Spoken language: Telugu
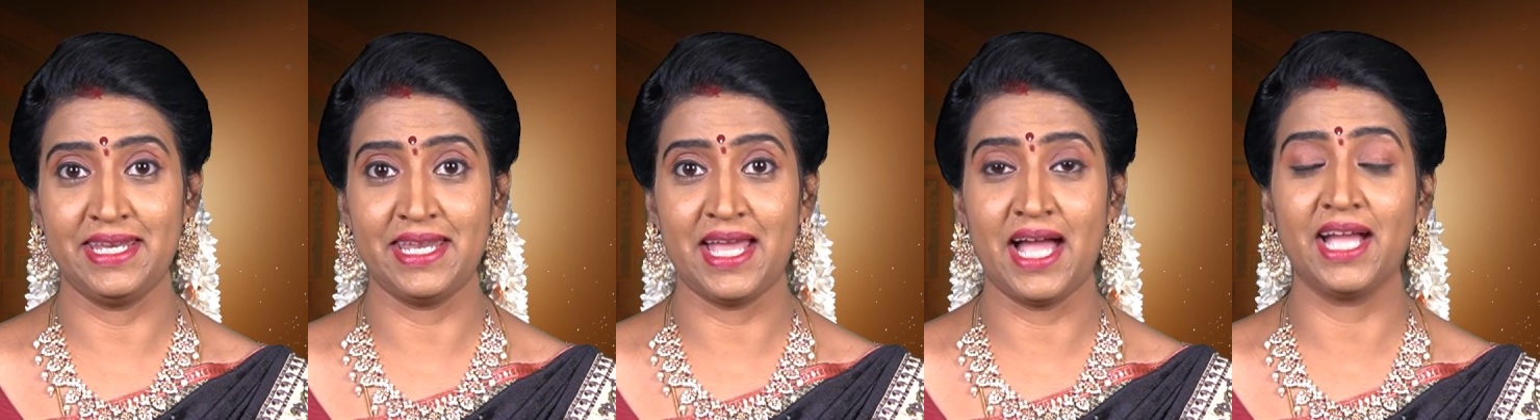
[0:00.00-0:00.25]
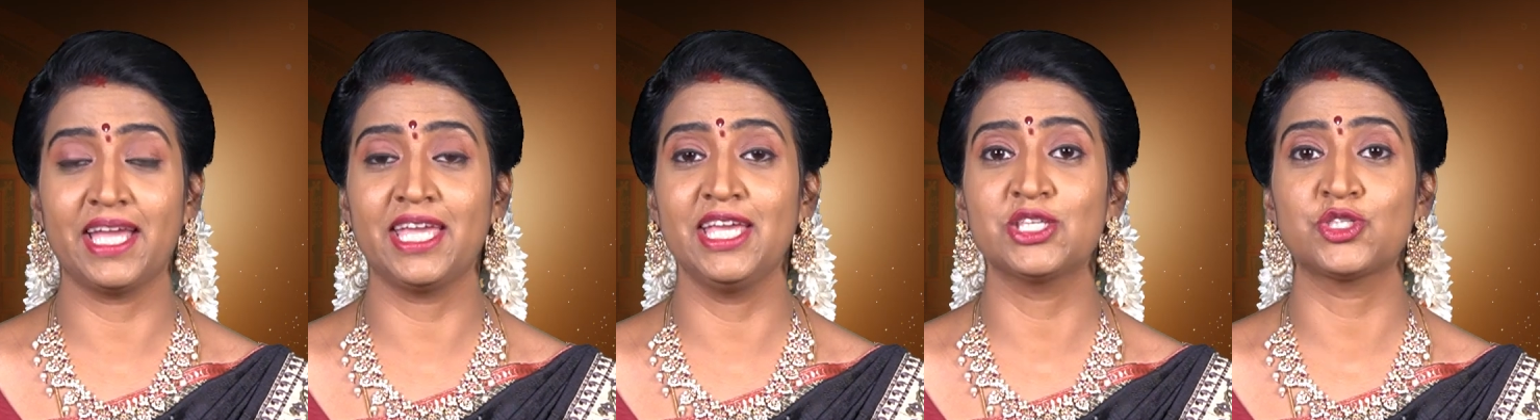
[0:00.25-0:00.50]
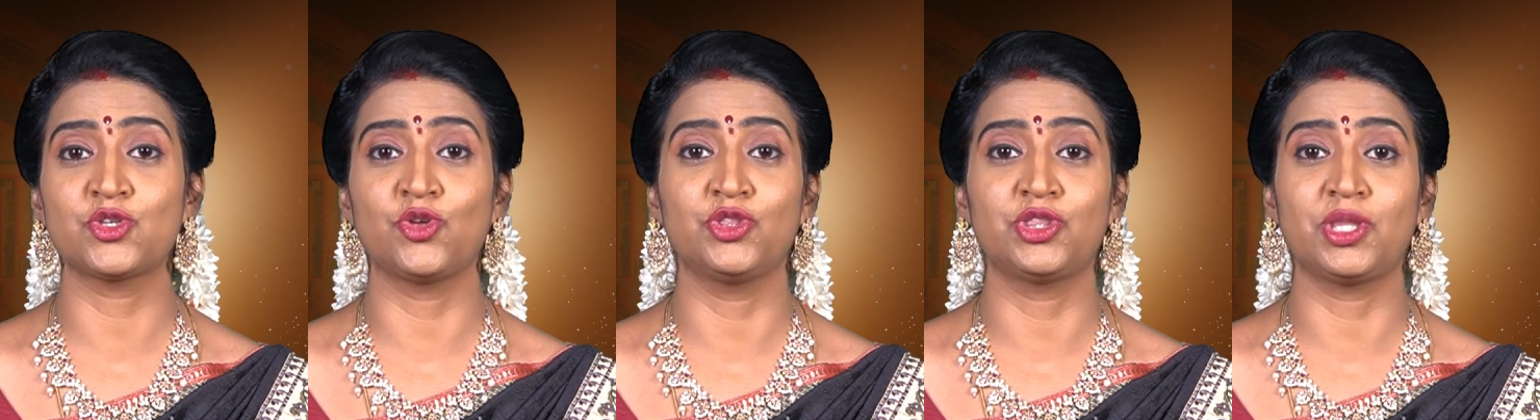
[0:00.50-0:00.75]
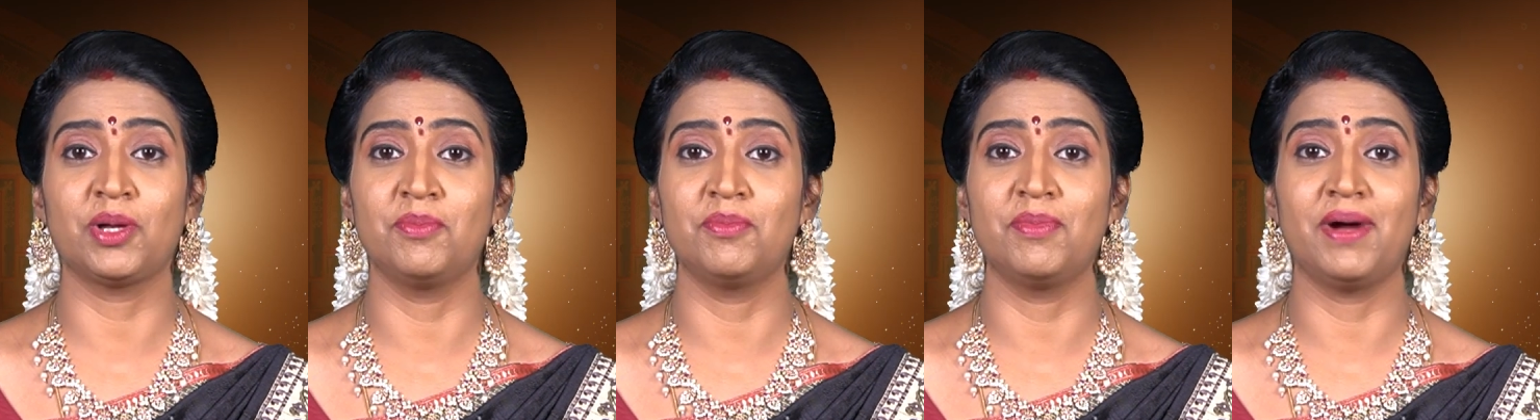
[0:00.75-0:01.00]
నాకే
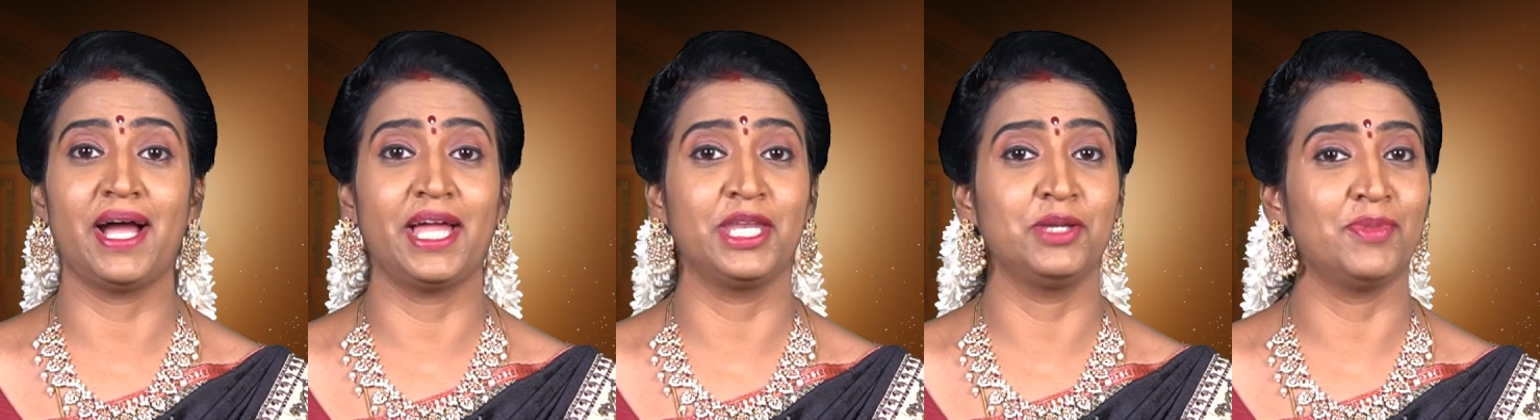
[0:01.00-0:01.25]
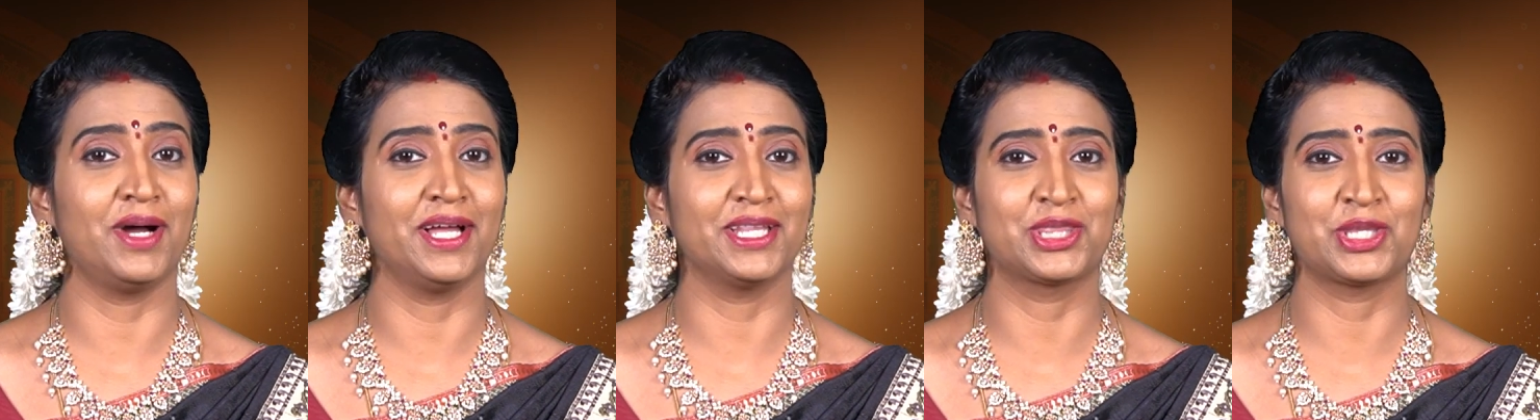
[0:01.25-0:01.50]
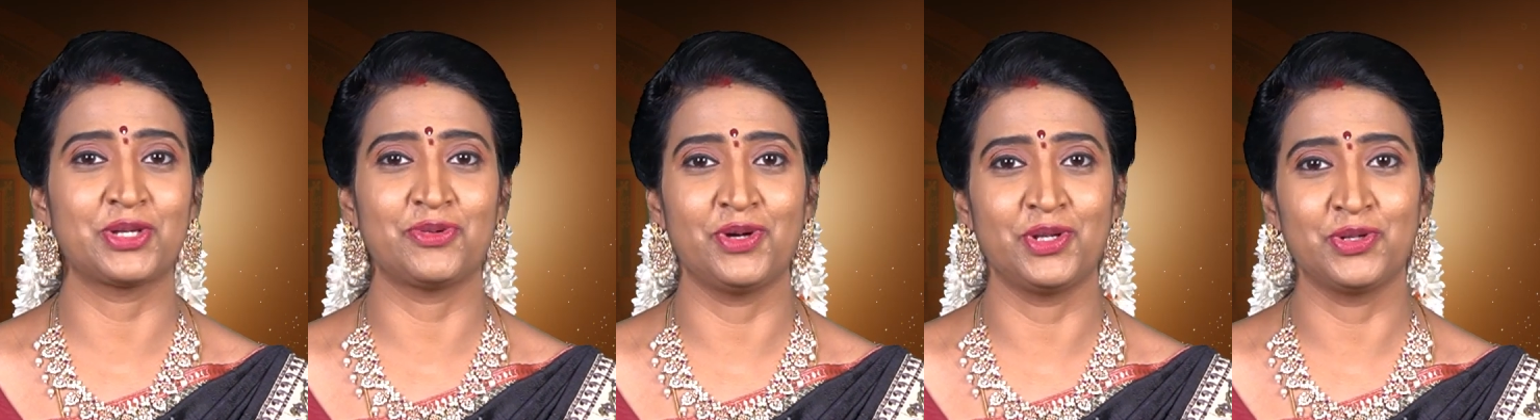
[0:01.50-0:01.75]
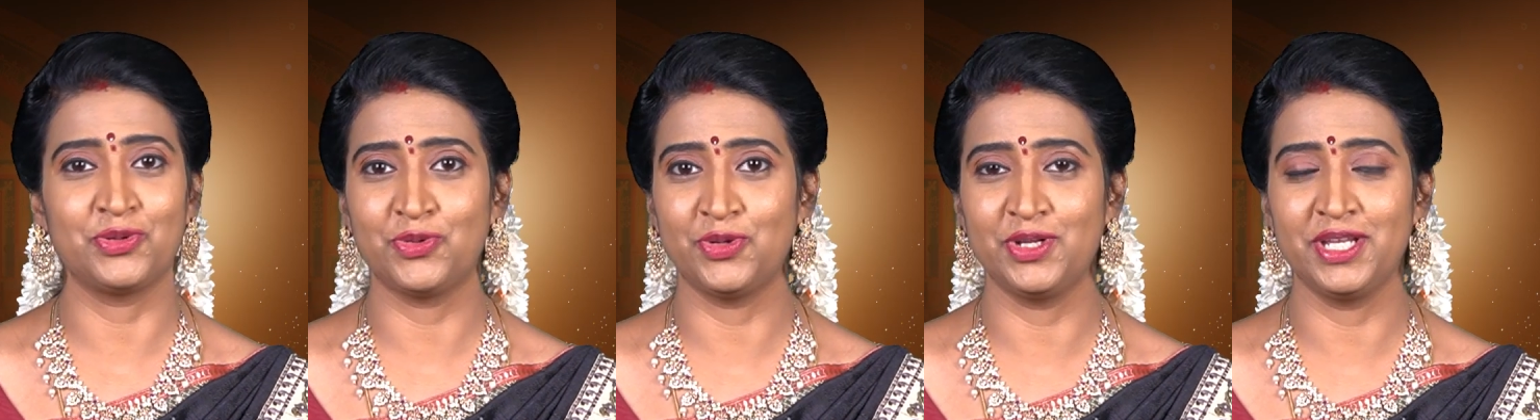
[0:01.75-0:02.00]
సొంతం అని మాత్రం
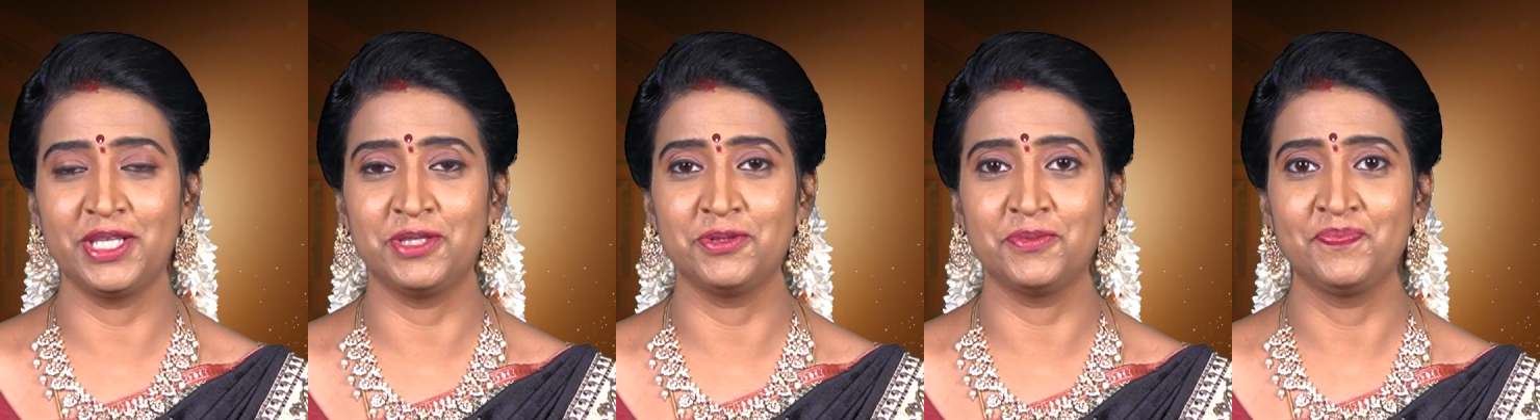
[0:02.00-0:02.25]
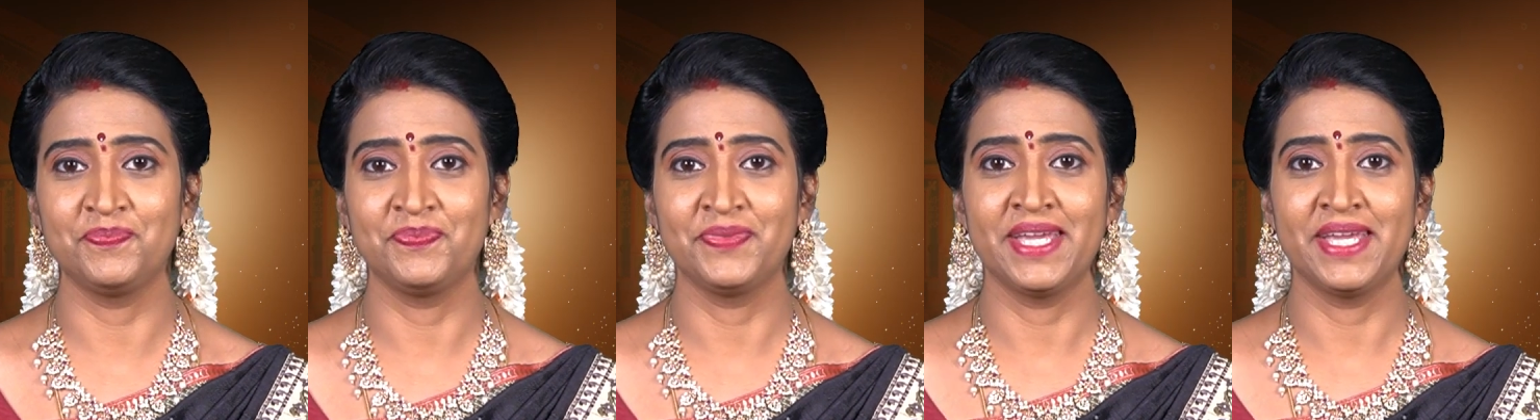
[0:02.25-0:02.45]
అనుకోలేదు